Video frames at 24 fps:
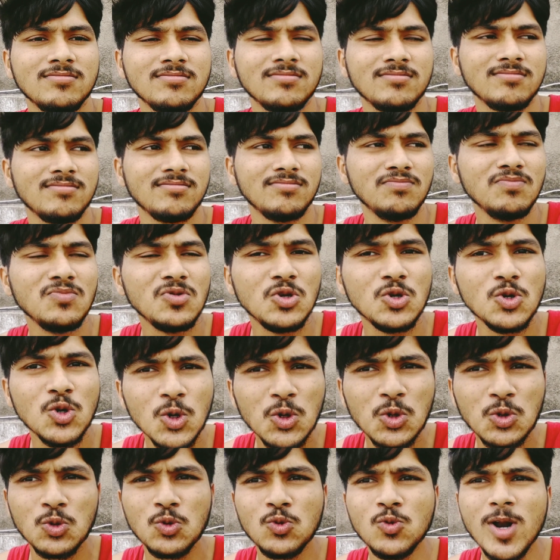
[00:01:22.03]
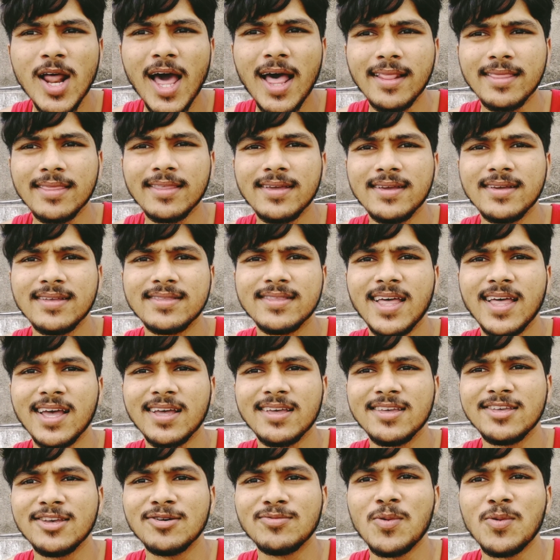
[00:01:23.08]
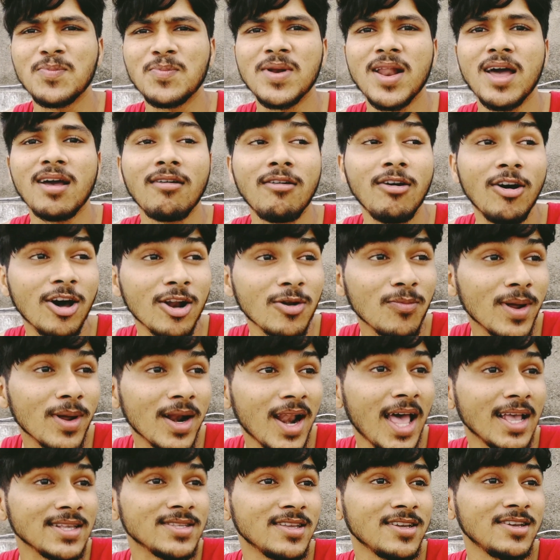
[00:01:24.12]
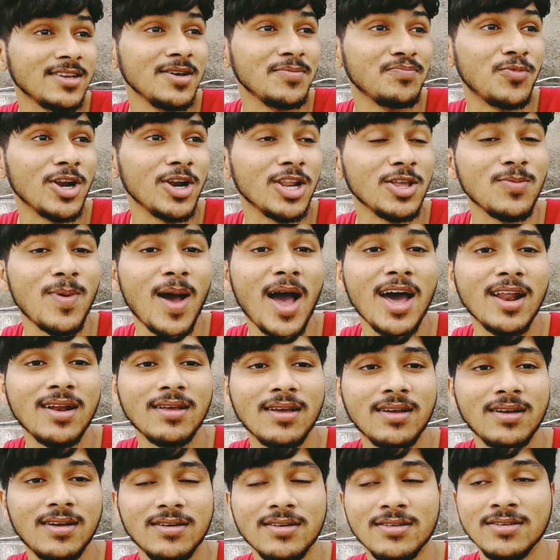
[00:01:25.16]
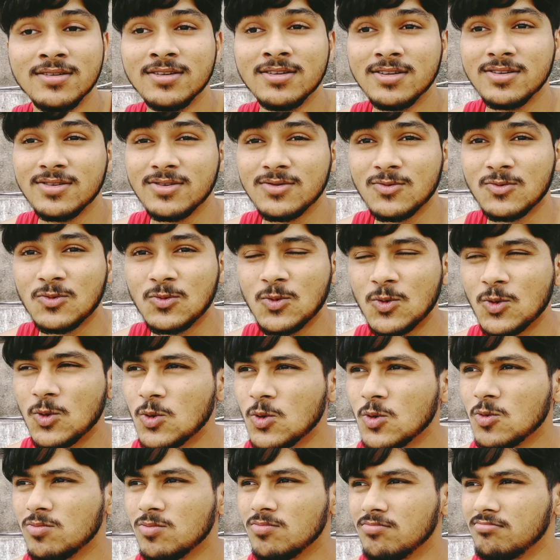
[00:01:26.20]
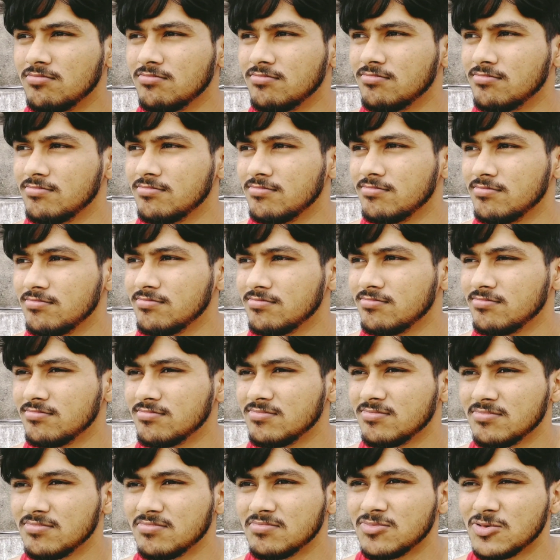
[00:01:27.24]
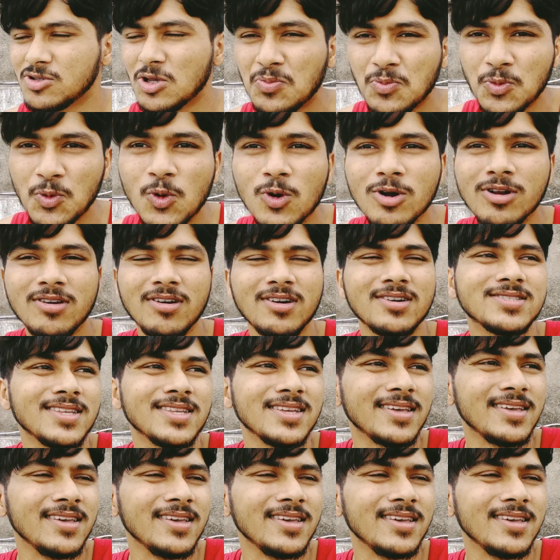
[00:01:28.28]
मीलों दूर आते हैं ताकि हम अपना घर बना सके परिवार को सपोर्ट कर सके